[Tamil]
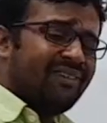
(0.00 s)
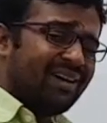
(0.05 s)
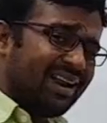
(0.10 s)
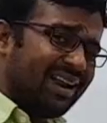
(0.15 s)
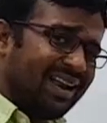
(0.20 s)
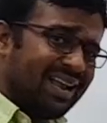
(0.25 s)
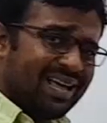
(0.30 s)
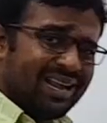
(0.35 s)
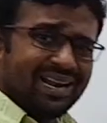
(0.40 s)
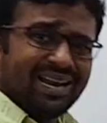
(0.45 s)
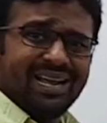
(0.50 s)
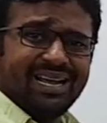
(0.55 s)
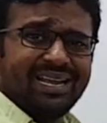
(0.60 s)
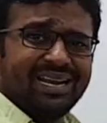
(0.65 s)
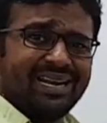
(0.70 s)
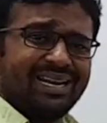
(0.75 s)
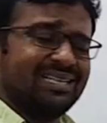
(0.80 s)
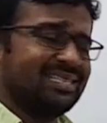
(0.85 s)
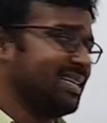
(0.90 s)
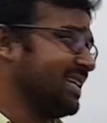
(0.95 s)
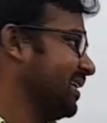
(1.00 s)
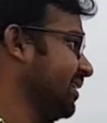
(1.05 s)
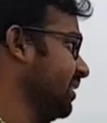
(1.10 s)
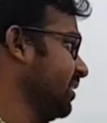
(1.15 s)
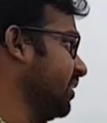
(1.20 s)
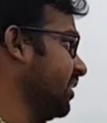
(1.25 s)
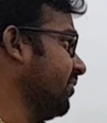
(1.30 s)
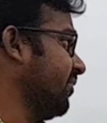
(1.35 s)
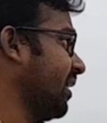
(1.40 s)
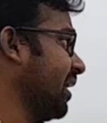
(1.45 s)
வரலாறுனா என்ன சார்
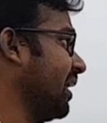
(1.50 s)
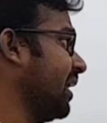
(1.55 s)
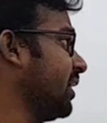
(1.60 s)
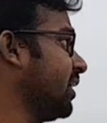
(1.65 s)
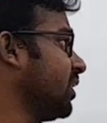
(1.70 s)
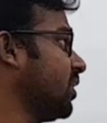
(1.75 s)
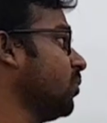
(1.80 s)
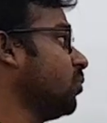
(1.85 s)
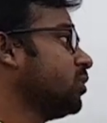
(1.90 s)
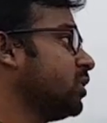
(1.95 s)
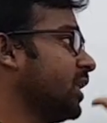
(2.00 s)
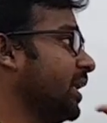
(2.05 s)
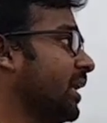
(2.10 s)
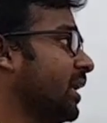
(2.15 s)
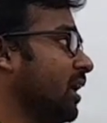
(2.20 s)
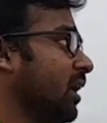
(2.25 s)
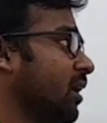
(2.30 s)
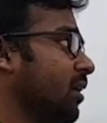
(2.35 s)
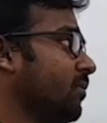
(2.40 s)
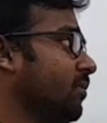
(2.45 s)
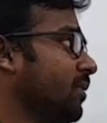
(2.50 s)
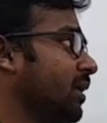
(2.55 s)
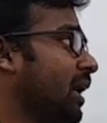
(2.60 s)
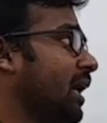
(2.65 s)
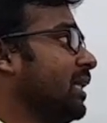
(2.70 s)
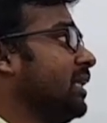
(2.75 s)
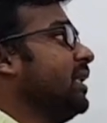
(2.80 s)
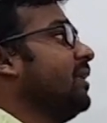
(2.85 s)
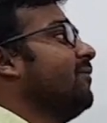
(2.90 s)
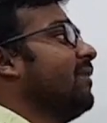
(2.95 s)
இது என்ன வரலாற்றுக்கு முந்தைய காலம்
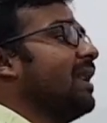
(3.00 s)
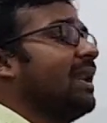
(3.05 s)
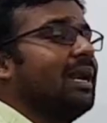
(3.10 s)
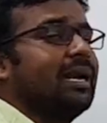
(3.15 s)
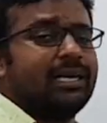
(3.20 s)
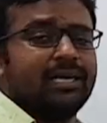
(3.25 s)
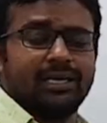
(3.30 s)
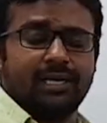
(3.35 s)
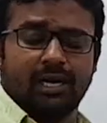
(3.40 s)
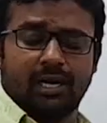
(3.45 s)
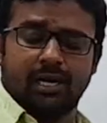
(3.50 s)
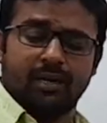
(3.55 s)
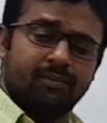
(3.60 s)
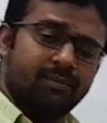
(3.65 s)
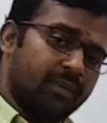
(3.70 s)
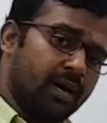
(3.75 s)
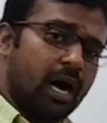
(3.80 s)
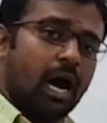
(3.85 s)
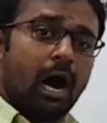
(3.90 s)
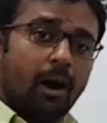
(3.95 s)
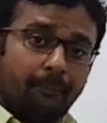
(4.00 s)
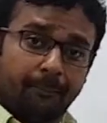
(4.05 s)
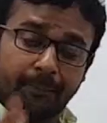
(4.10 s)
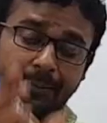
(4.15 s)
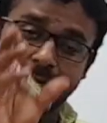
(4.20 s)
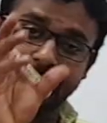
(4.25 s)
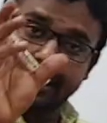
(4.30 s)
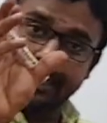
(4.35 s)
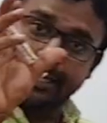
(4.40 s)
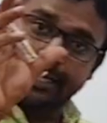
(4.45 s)
அது என்ன வரலாற்று காலம்
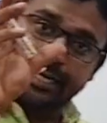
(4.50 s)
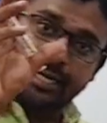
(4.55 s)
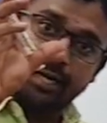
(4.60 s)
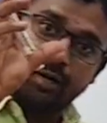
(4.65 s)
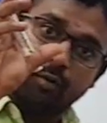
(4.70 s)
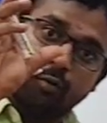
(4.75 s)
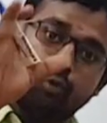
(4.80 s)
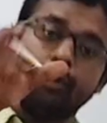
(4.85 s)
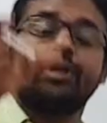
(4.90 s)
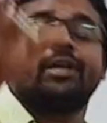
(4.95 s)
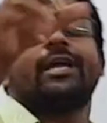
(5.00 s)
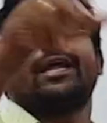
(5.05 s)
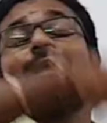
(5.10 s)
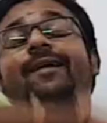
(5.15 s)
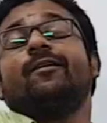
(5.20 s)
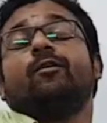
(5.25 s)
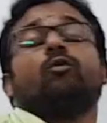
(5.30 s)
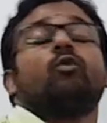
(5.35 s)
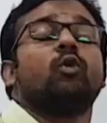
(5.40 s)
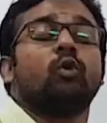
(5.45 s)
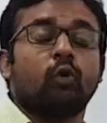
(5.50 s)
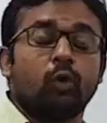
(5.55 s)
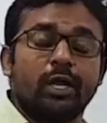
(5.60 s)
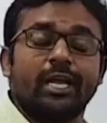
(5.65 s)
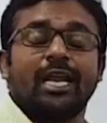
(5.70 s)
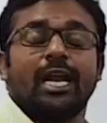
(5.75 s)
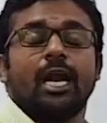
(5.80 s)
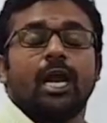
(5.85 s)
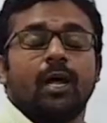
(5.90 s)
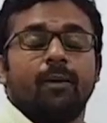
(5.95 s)
அப்படின்ற ஒரு கேள்வி உங்களுக்குள்ளே
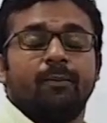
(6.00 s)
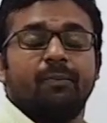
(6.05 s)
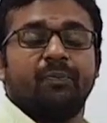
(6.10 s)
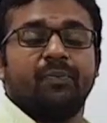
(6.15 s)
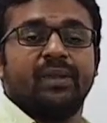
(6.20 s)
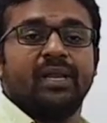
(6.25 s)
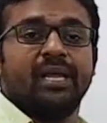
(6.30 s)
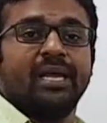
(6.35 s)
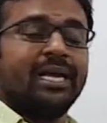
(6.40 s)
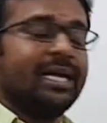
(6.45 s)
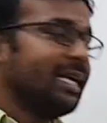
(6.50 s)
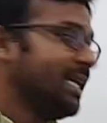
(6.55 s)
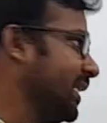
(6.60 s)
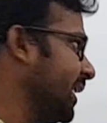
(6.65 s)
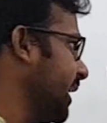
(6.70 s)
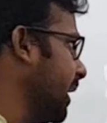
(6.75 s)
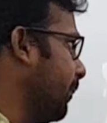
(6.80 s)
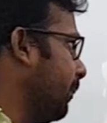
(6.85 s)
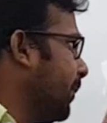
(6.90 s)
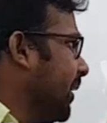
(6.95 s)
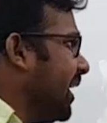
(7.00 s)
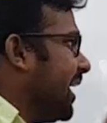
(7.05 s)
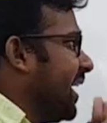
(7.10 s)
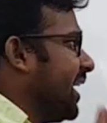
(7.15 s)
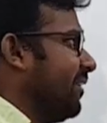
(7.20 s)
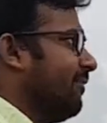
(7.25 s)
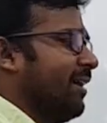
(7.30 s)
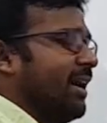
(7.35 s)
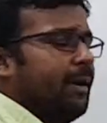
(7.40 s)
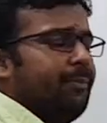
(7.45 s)
எழலாம் இதை எப்படி நான்
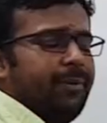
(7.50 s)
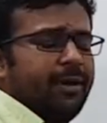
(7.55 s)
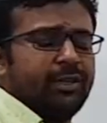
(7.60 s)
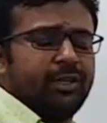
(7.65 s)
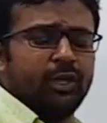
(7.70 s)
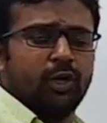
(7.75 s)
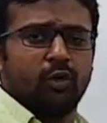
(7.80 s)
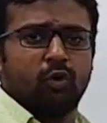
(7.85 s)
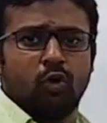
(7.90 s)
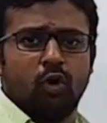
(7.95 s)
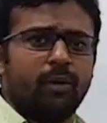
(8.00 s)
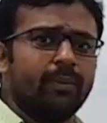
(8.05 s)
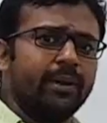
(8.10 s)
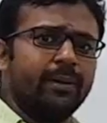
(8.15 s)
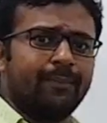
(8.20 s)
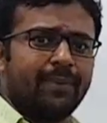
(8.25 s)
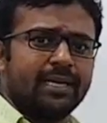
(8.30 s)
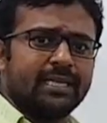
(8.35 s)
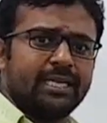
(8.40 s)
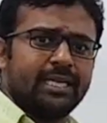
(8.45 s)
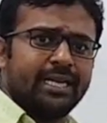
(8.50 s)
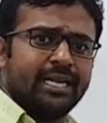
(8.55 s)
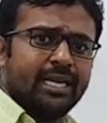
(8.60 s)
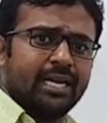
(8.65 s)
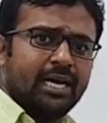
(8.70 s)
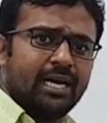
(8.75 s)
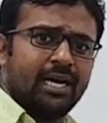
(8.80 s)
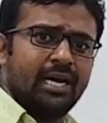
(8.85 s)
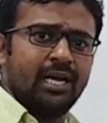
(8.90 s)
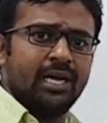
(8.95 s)
இங்கே வகைப்படுத்தியிருக்கோம் அப்படின்னு
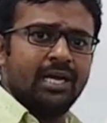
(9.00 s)
பார்த்துட்டிங்கன்னா